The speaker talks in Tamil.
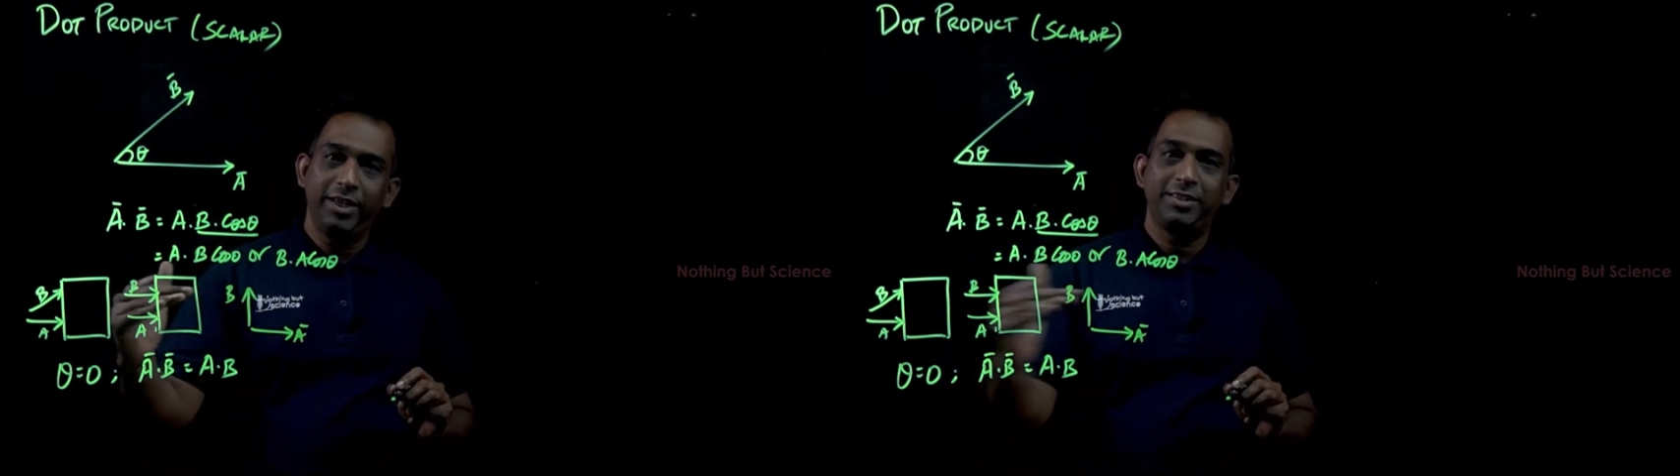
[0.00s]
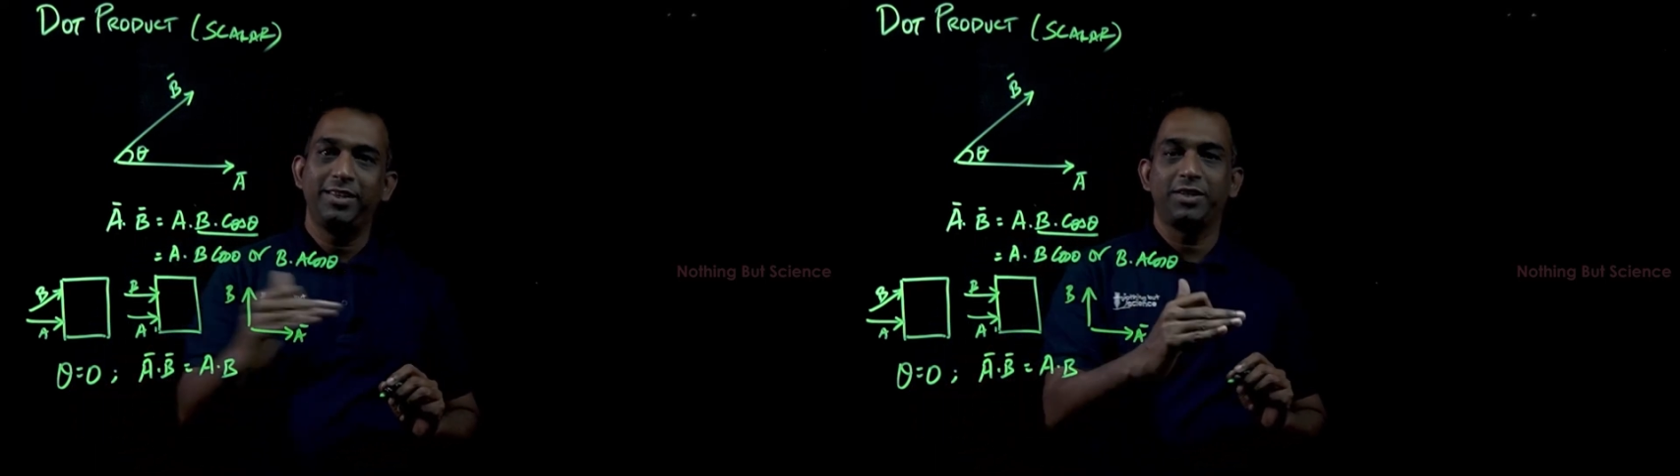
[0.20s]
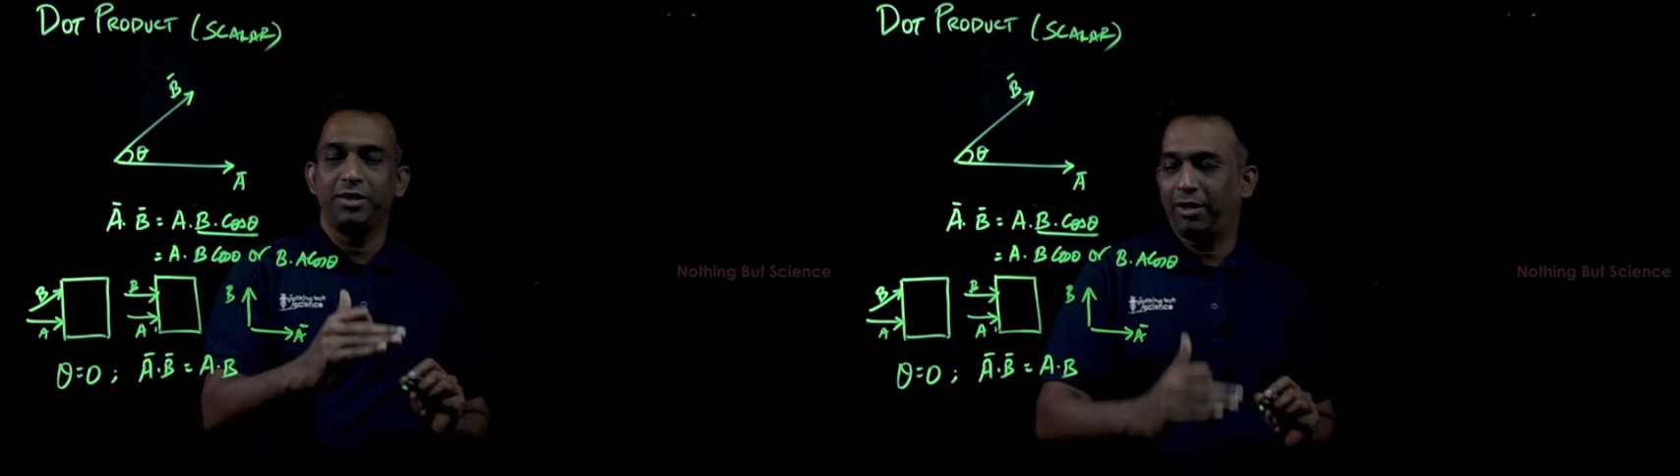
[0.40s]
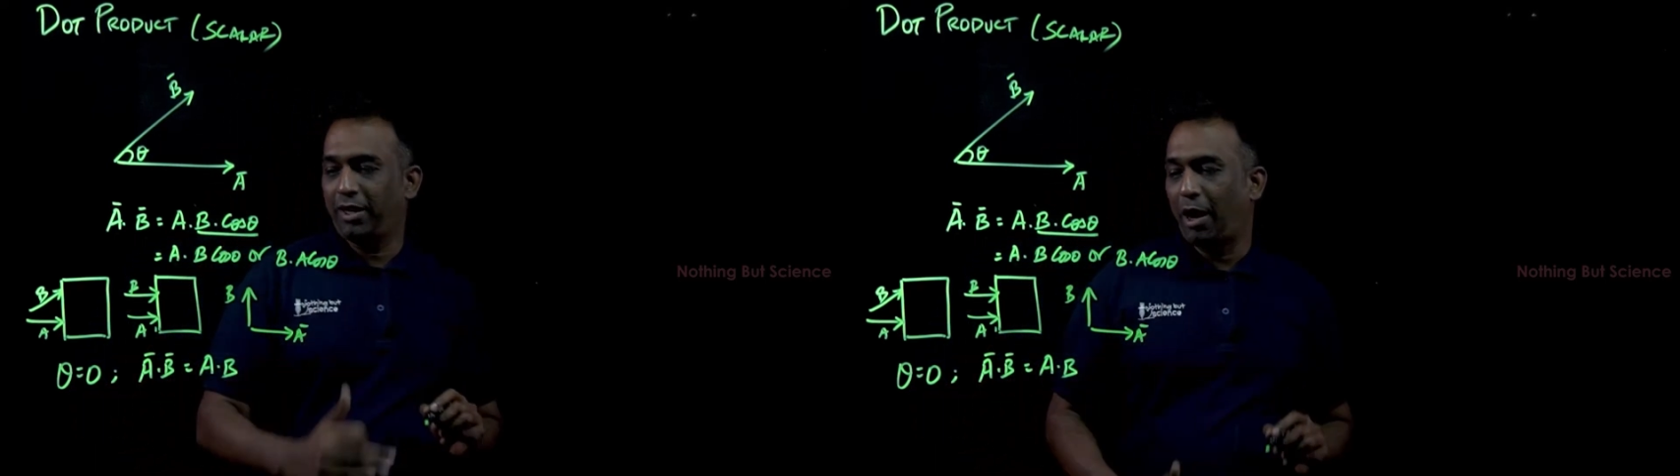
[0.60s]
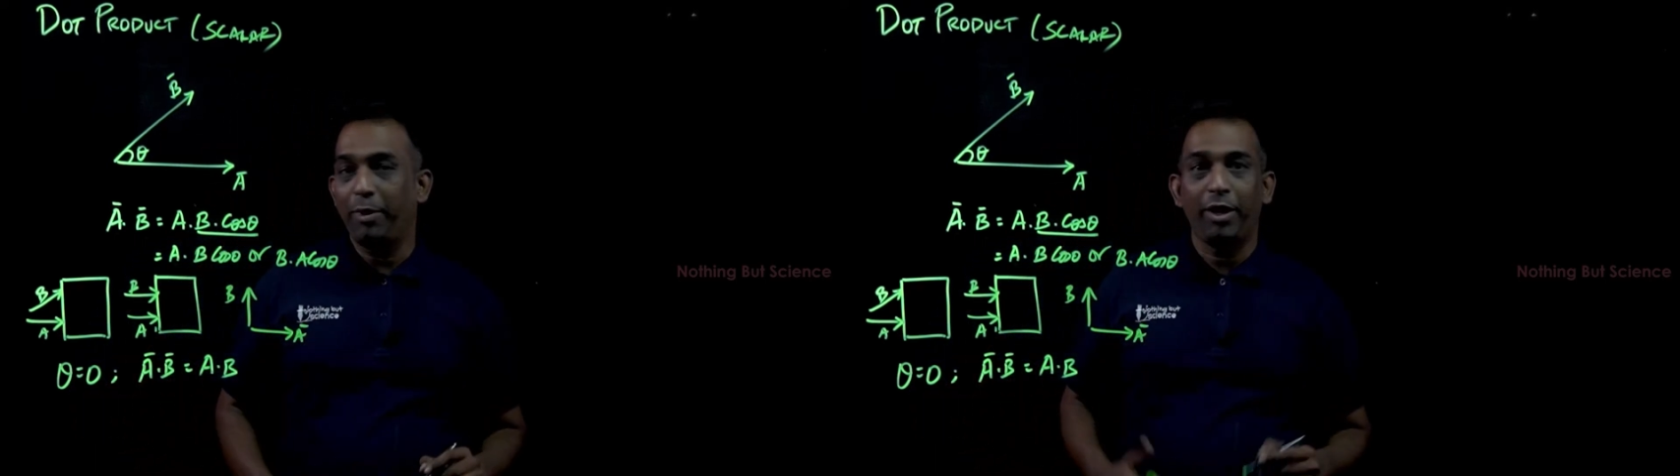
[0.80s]
ஈஸ்ட் டேரக்ஷனில்
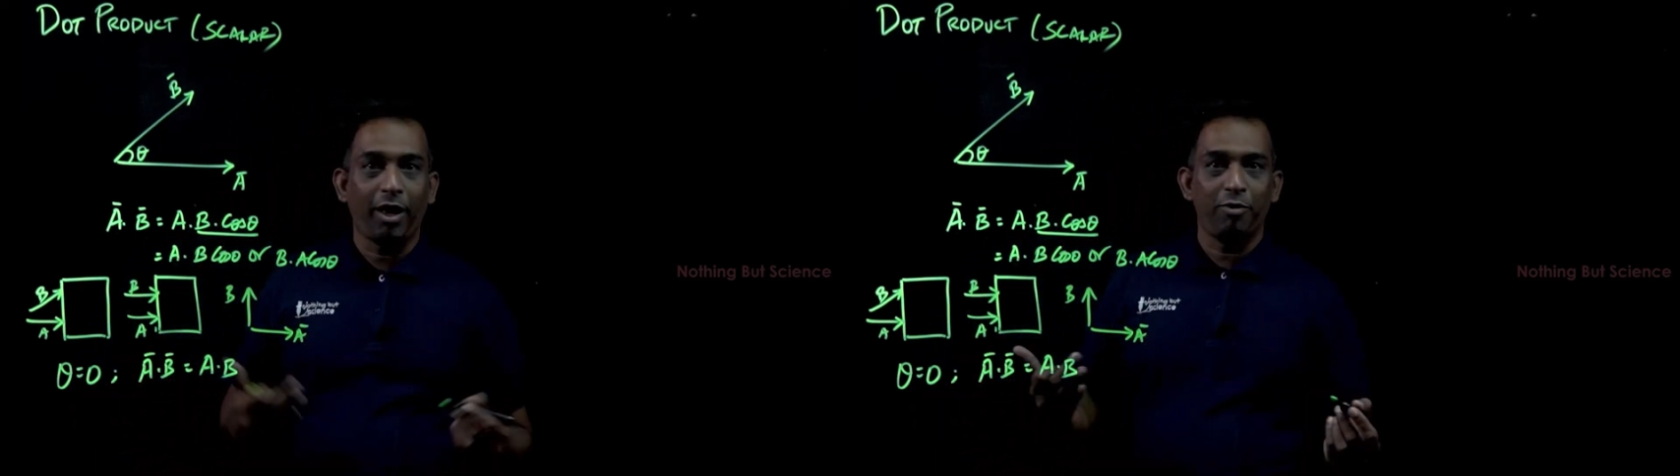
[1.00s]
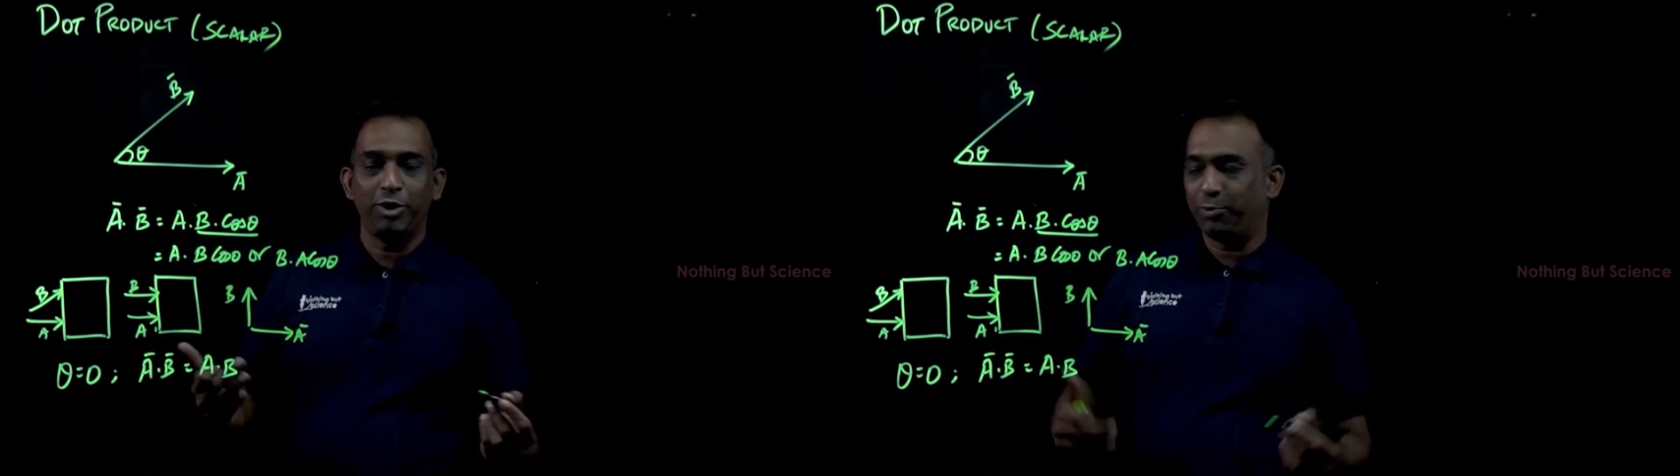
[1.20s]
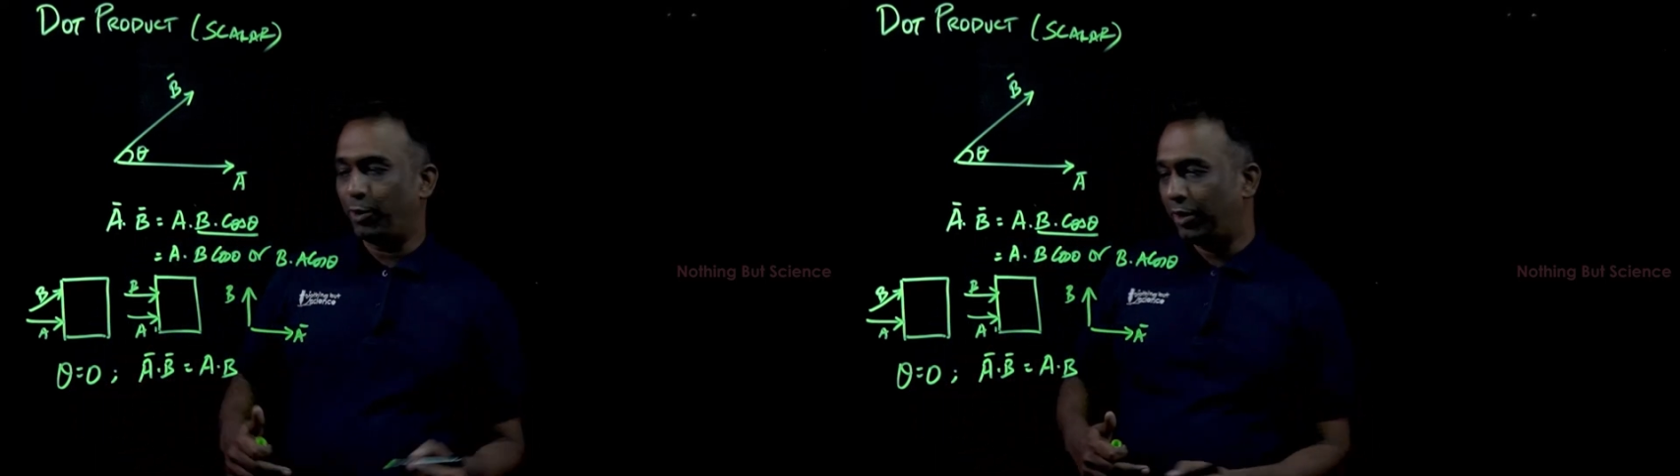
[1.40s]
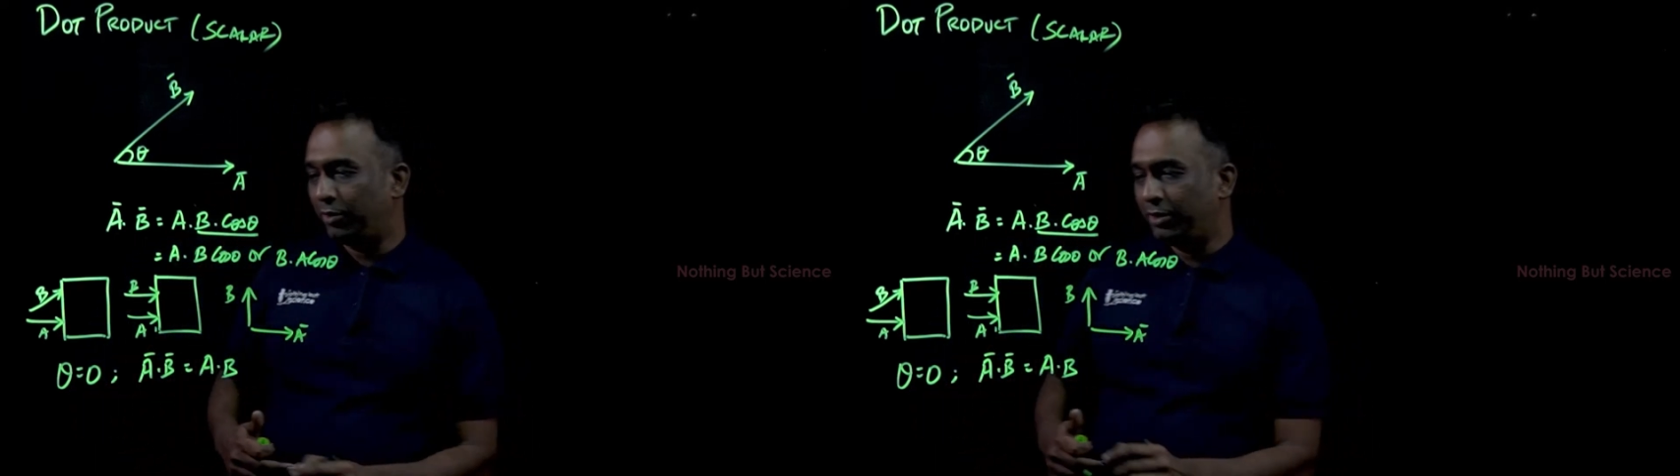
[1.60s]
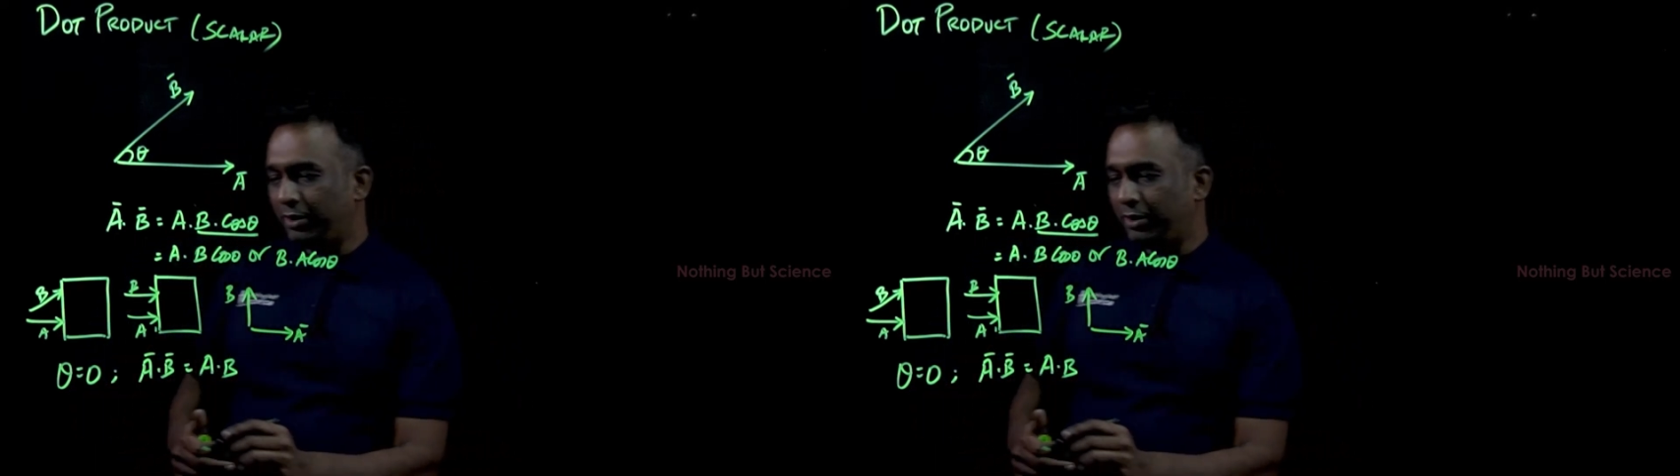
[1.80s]
இருக்கார் அப்படி இருக்காருன்னு வச்சுப்போம் அதாவது